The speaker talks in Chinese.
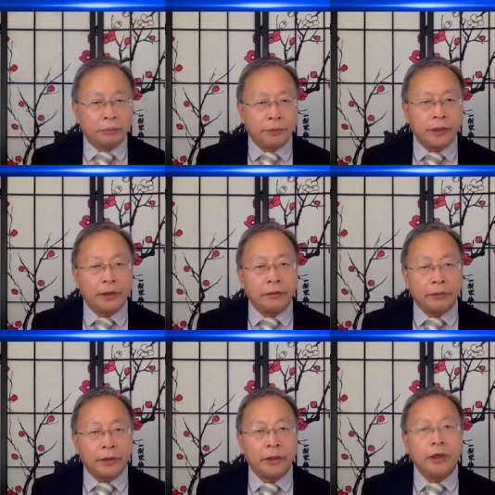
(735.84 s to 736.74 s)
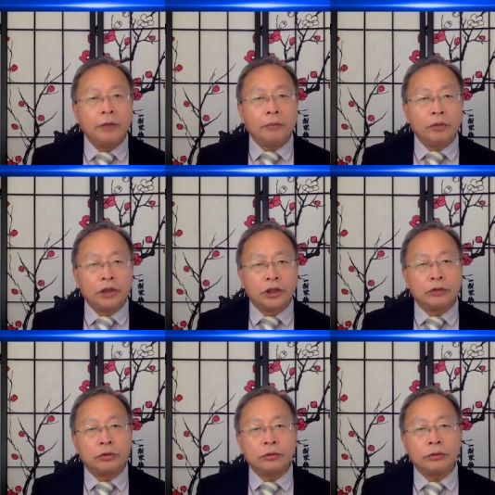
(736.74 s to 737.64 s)
遍认为，目前
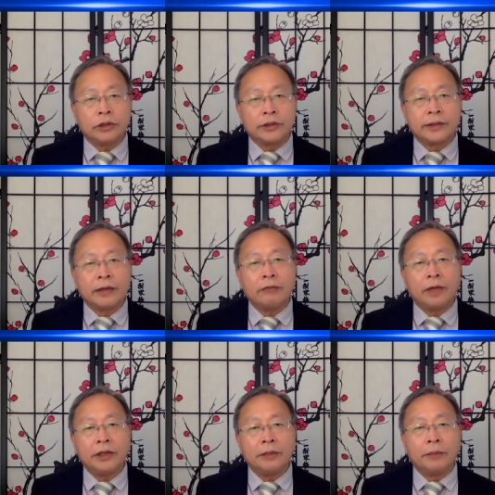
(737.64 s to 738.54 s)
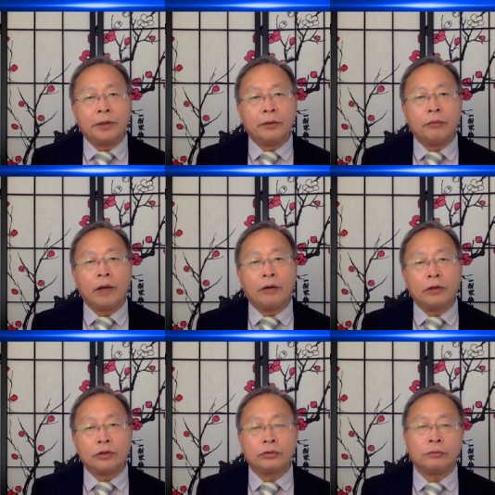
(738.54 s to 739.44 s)
中国的三万亿美元外
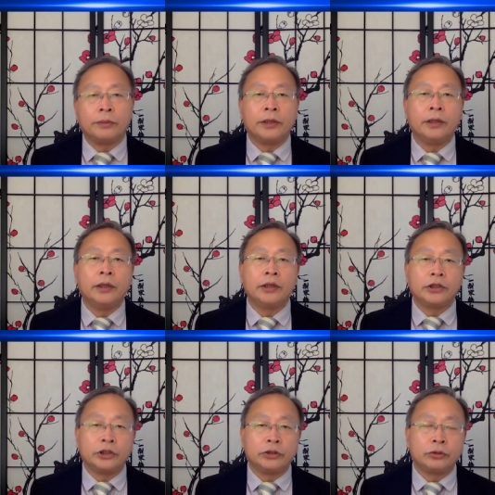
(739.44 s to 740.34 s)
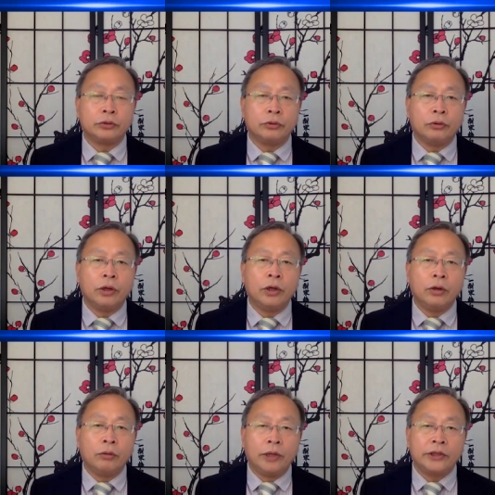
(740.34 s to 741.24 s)
汇储备是中国
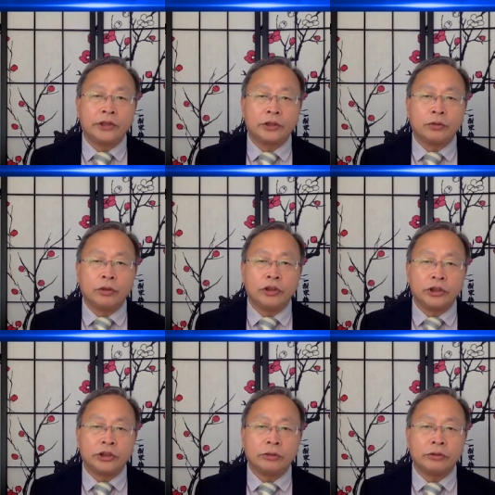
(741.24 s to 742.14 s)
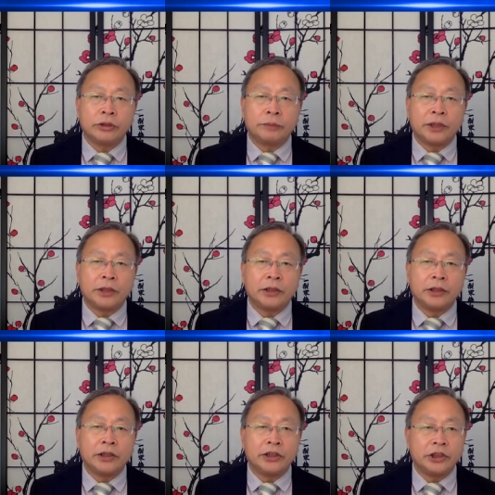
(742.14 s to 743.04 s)
维持国际收支平衡
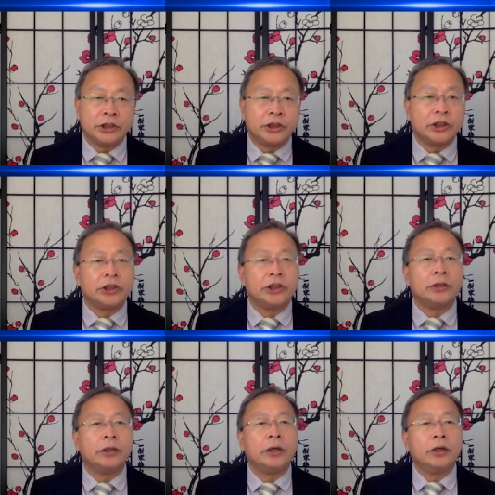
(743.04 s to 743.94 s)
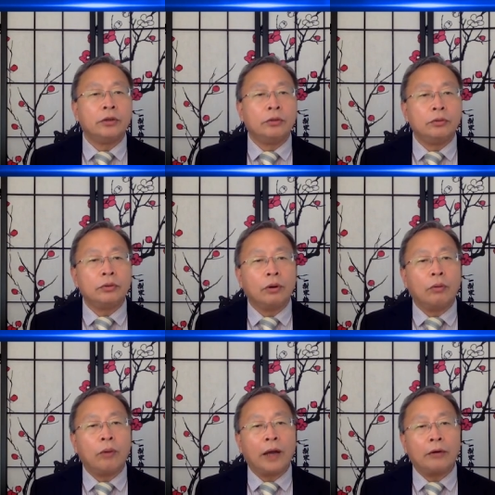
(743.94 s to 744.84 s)
的警戒线。如果
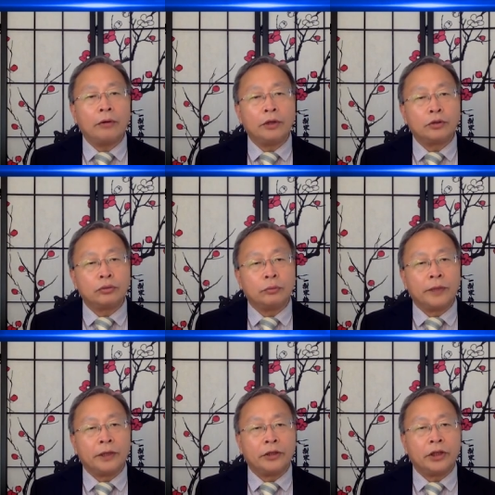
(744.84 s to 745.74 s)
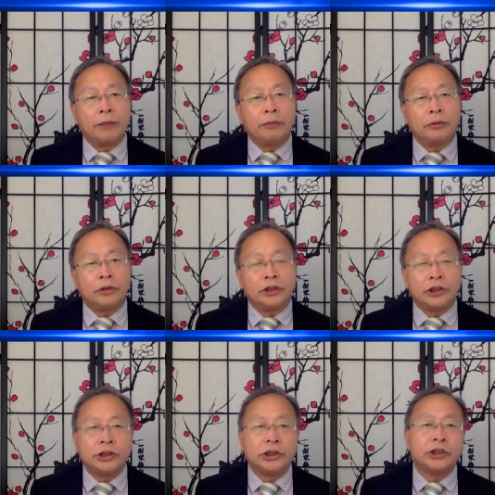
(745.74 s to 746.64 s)
外汇储备跌破
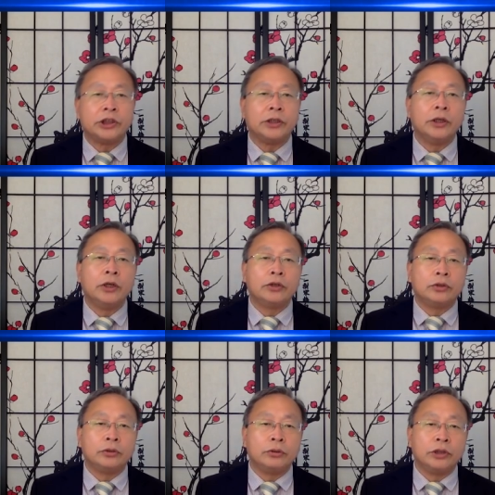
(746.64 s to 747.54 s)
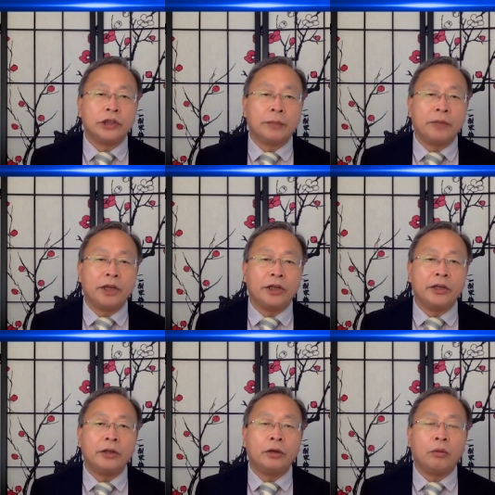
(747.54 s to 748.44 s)
警戒线，中国将面
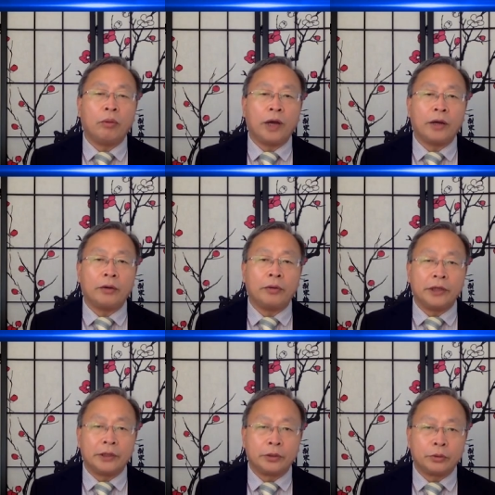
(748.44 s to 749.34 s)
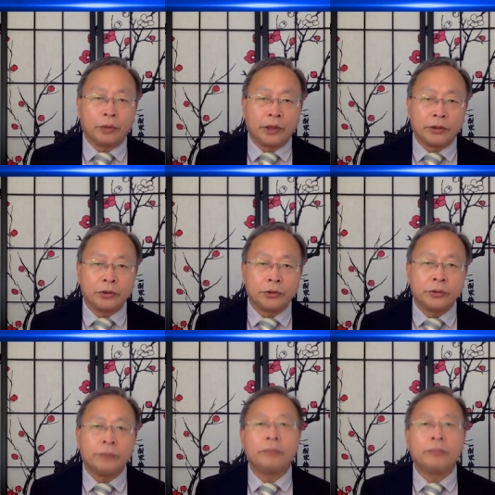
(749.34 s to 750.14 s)
临外汇短缺。